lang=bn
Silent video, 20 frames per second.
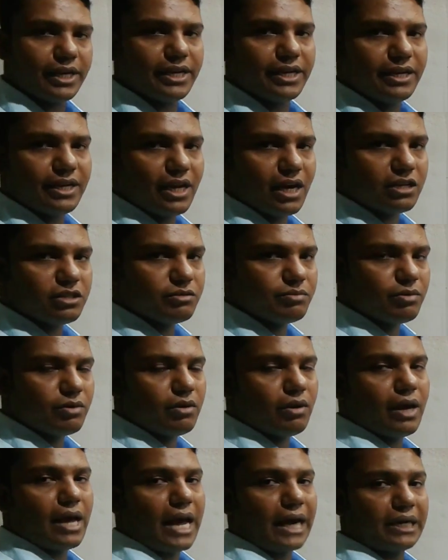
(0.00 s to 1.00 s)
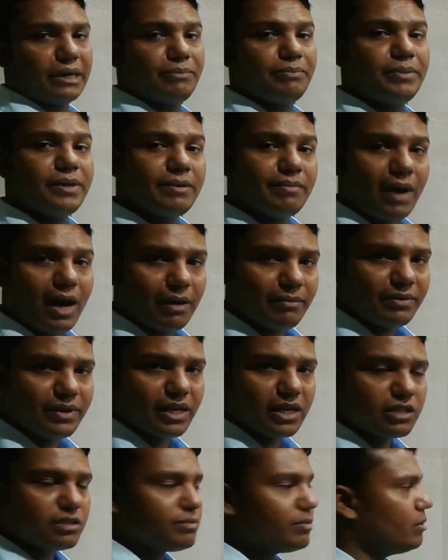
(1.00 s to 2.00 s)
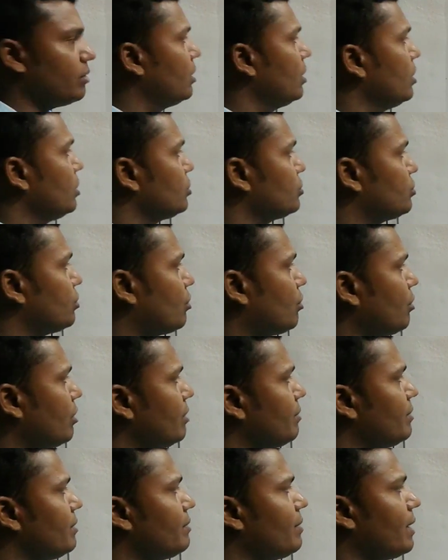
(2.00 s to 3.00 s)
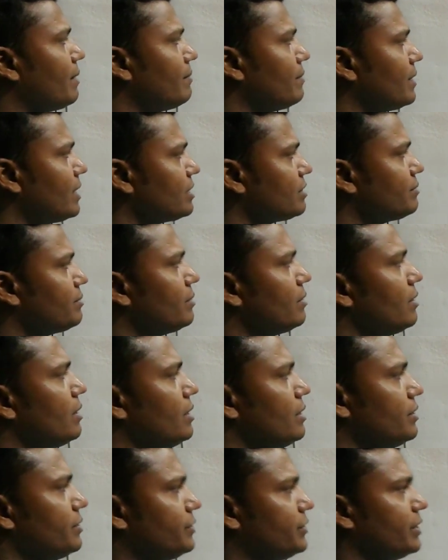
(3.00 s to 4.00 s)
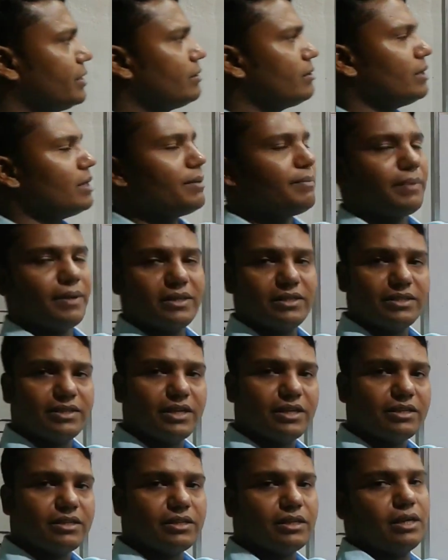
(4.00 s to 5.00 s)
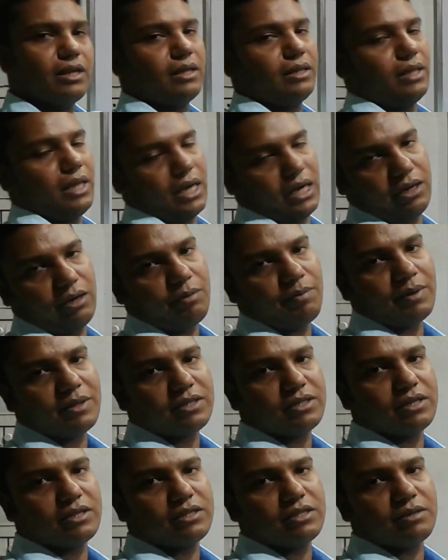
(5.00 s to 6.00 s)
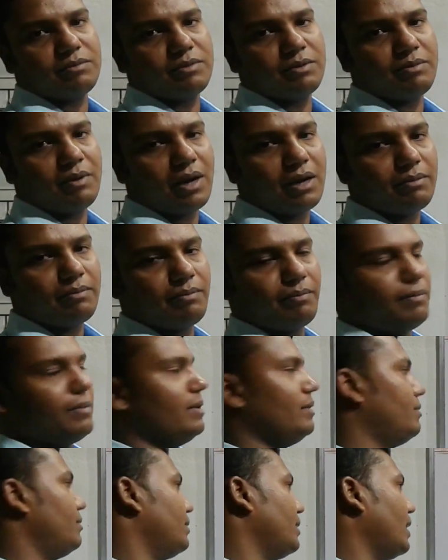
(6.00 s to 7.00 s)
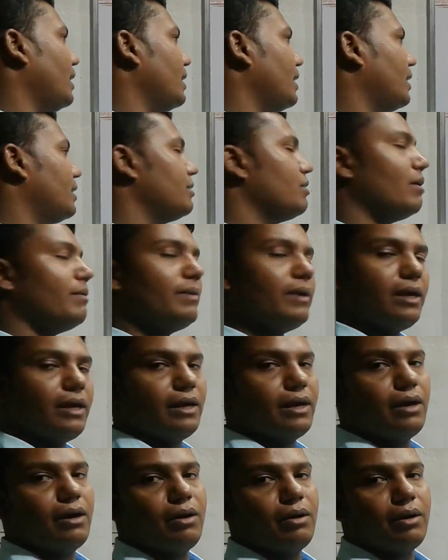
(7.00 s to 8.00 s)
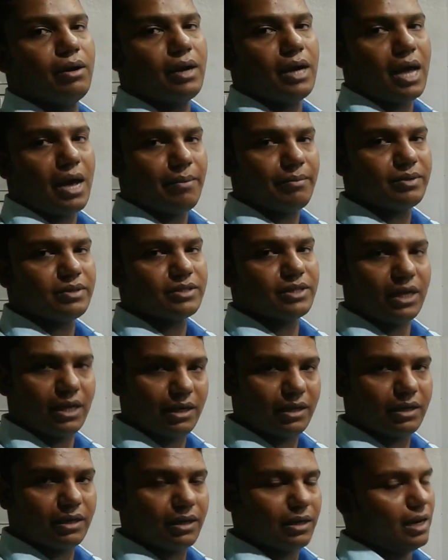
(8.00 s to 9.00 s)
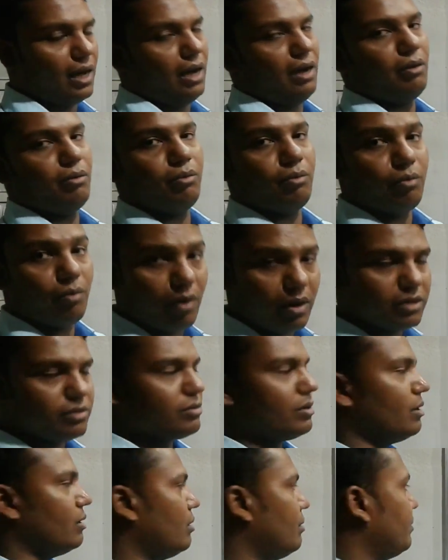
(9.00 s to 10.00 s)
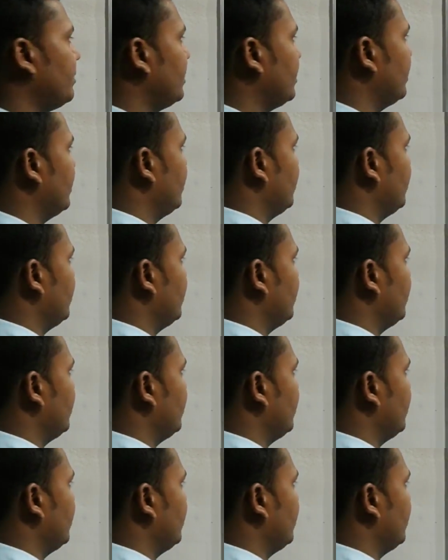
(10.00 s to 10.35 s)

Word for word: দিয়ে কী নিয়ে আসবো একটা বি ভার্ব নিয়ে আসবো সো কোন বি ভার্ব নিয়ে আসবো যেহেতু এটা পাস্ট টেন্স তাহলে এটাও পাস্ট টেন্সের বি ভার্ব তো এখানে কি হবে অ্যাম ইজ আর না ওয়াজ ওয়ার হবে